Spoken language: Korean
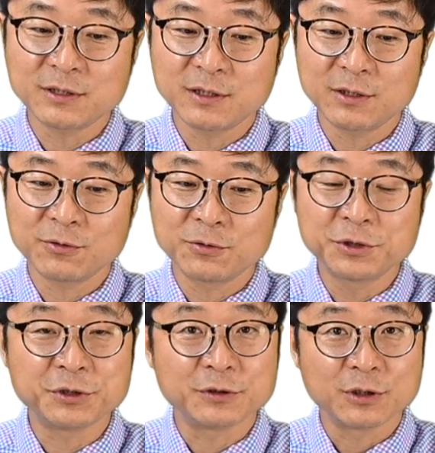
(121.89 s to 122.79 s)

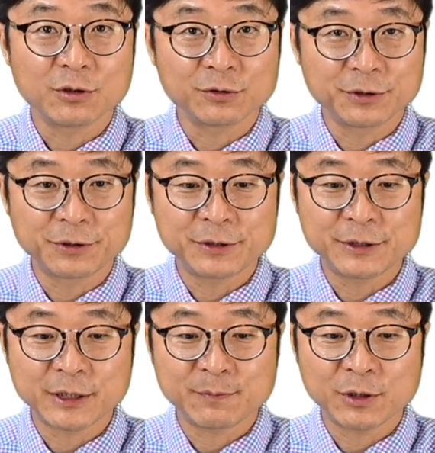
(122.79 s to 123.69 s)
시나리오는 어떤
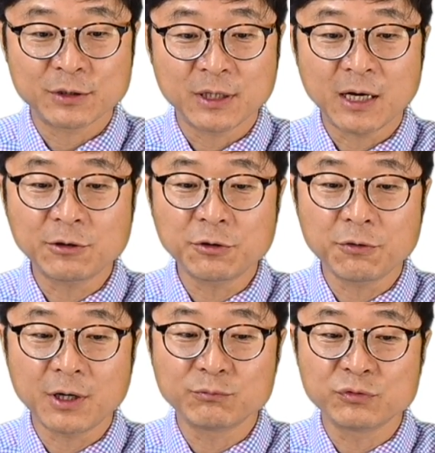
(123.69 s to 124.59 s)
것이냐면
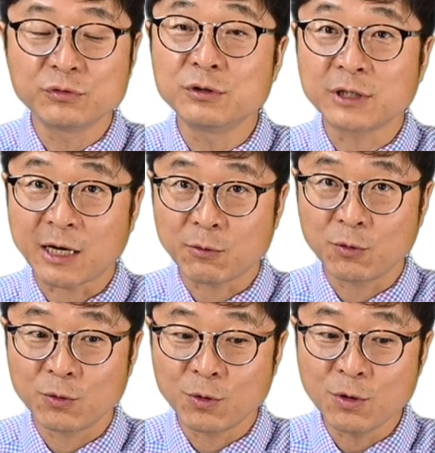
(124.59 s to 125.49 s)
학교가 문을
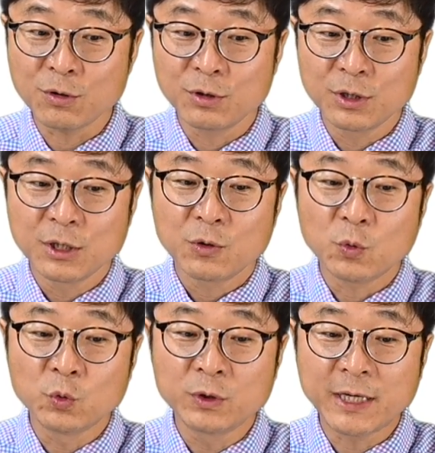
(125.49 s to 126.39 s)
닫고
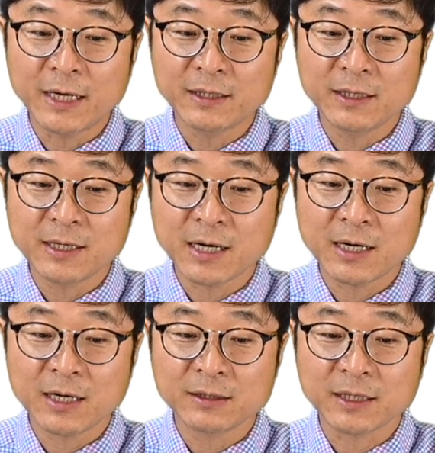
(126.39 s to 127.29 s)

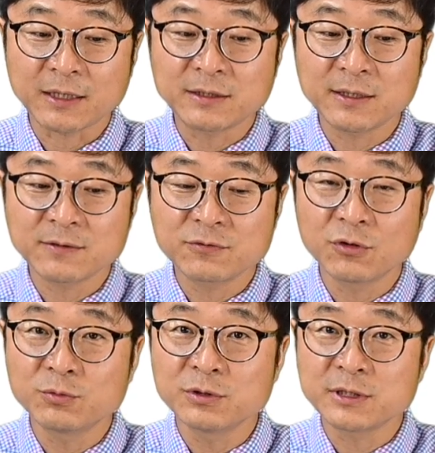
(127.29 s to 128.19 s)
온라인이나 대체
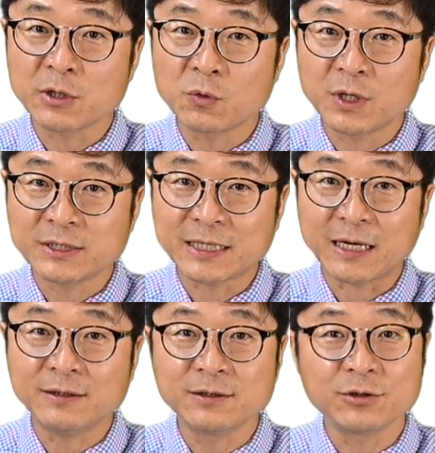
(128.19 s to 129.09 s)
수업을 제공하지
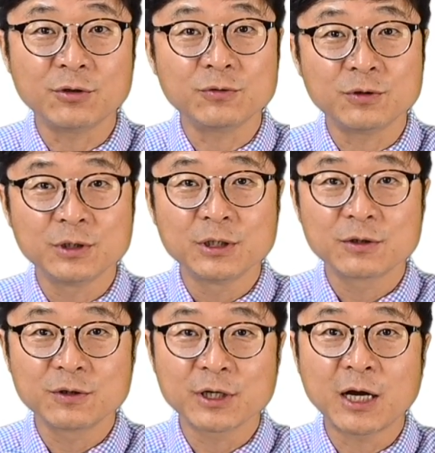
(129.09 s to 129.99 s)
않는 경우
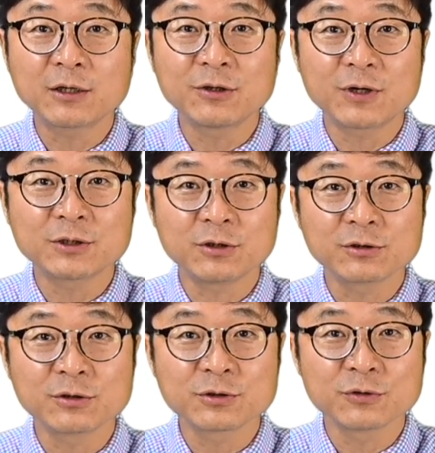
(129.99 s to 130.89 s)
그러니까 학교가
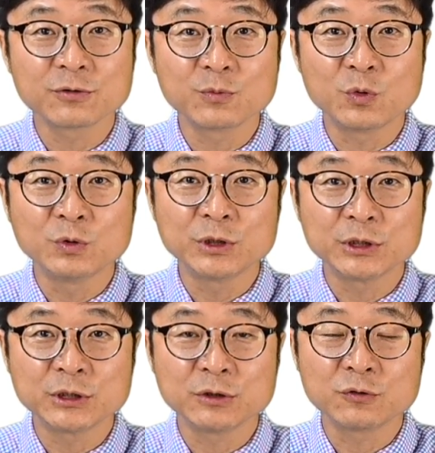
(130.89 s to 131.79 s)
전격적으로
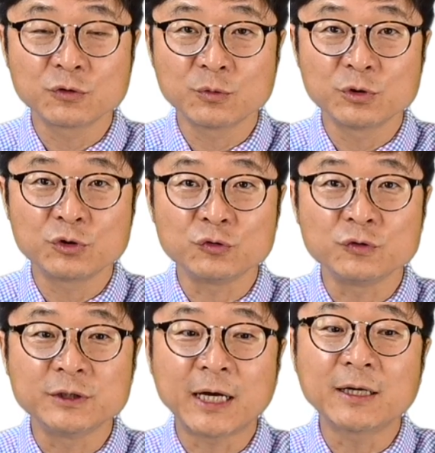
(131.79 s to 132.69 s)
모든 수업을
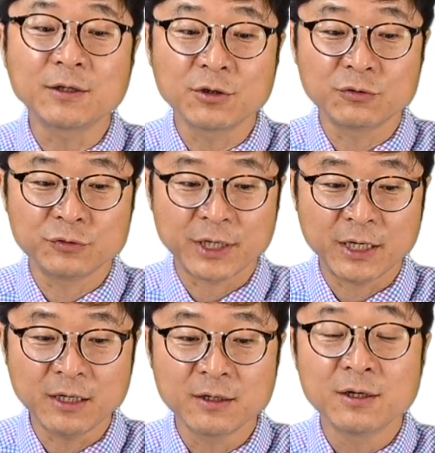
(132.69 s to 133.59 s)
중단한
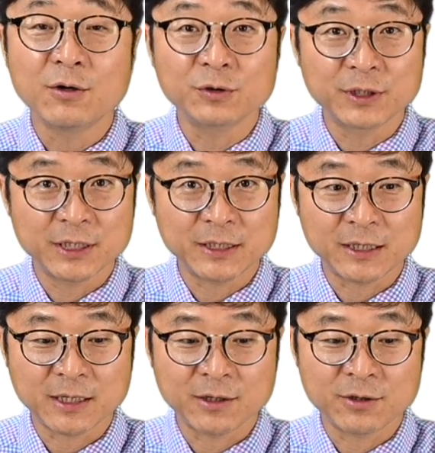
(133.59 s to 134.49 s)
경우에 어떻게
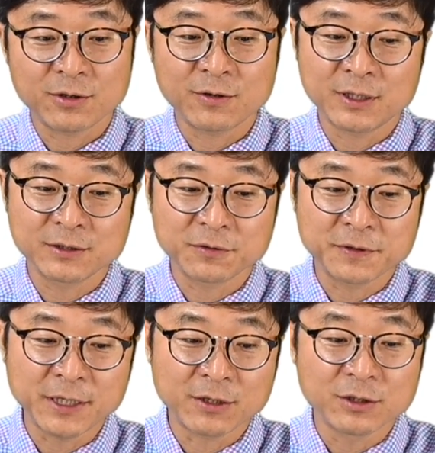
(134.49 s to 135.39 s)
될까요 하는
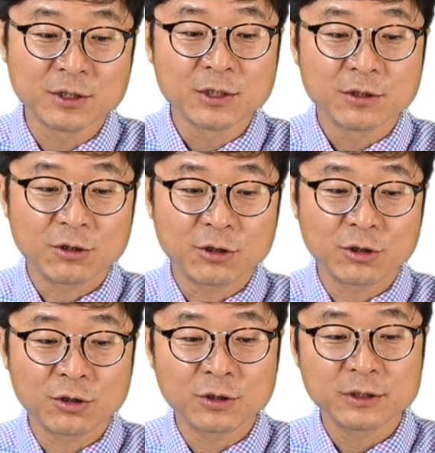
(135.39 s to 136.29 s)
건데요
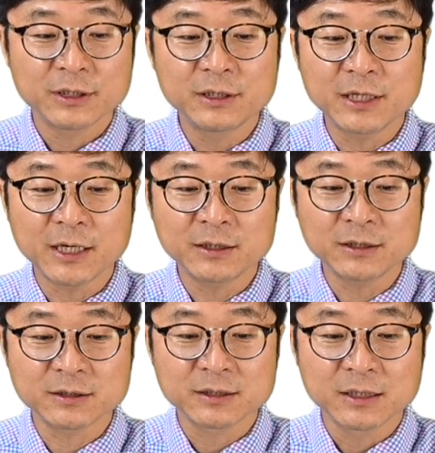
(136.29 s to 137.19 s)
어,
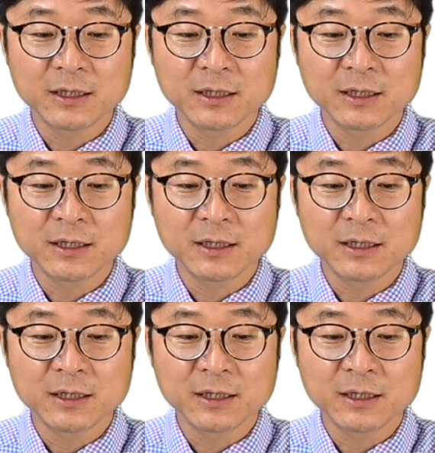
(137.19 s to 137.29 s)
이때에는